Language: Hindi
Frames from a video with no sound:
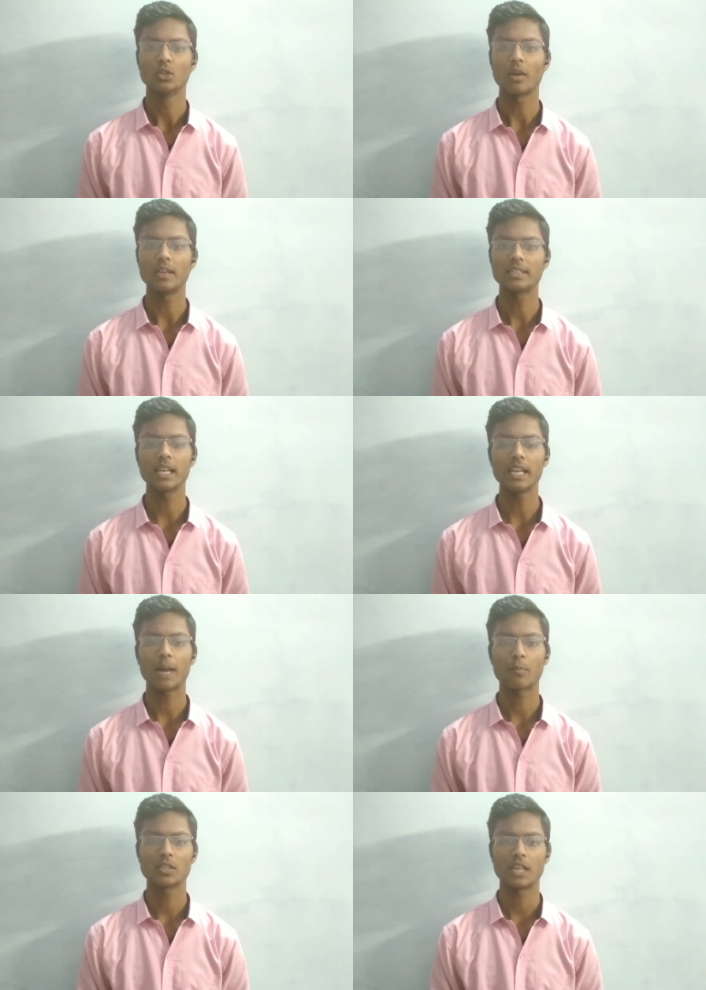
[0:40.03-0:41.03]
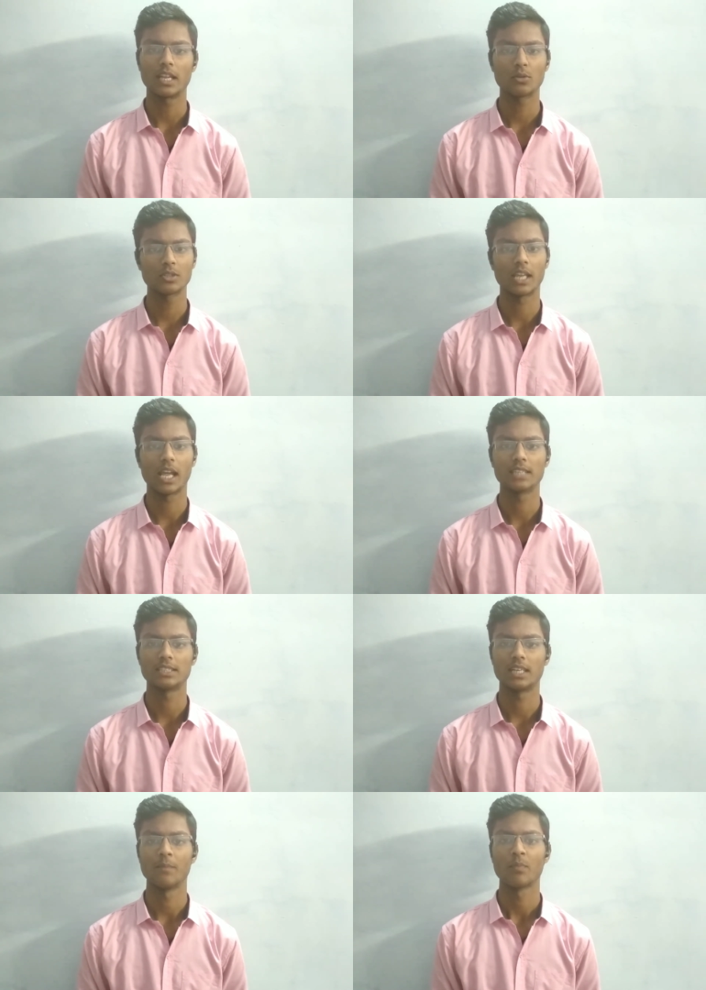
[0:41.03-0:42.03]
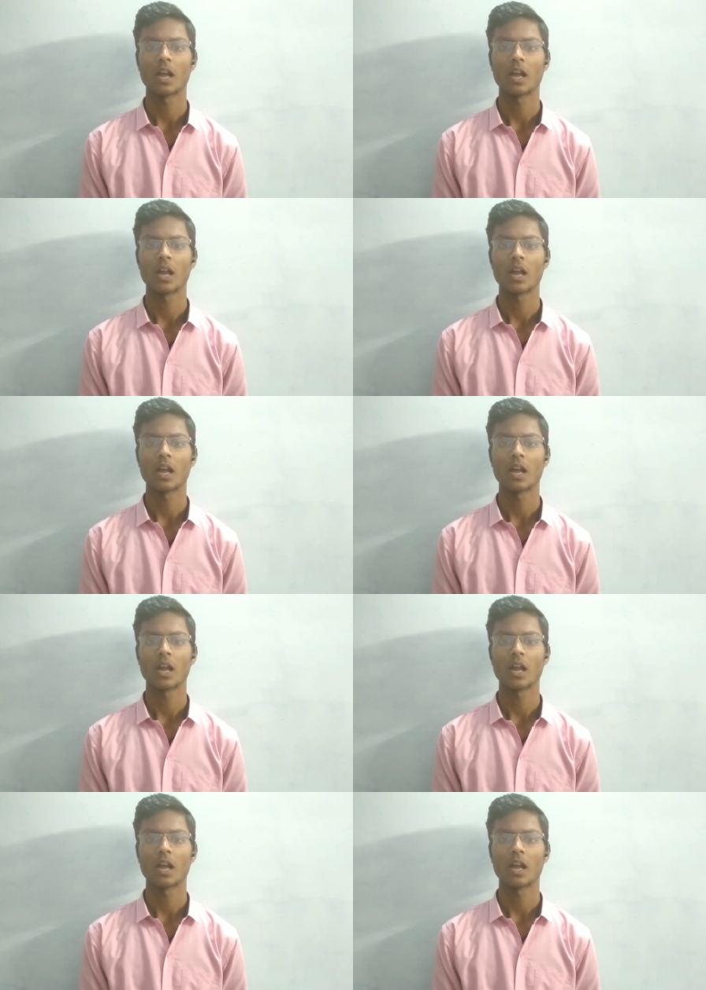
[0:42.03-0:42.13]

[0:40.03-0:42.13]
तो इसके लिए आपको ज्यादा कुछ नहीं करना है